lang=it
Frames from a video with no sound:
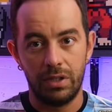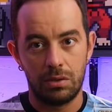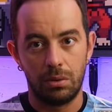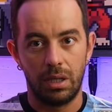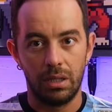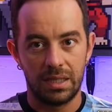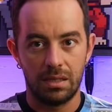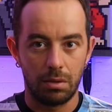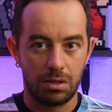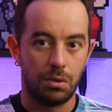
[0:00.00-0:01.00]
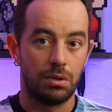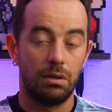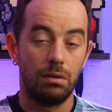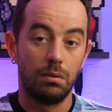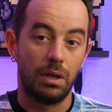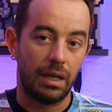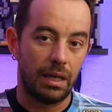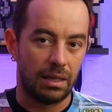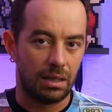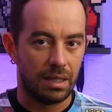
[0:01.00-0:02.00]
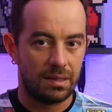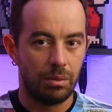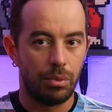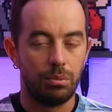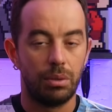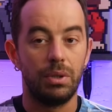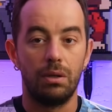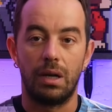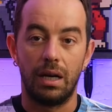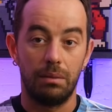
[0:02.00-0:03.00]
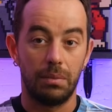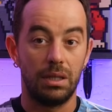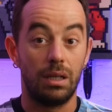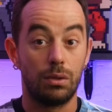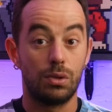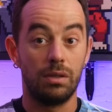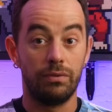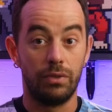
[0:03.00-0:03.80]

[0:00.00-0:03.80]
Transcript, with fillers: visto che la situazione non è che andasse proprio a migliorare in maniera così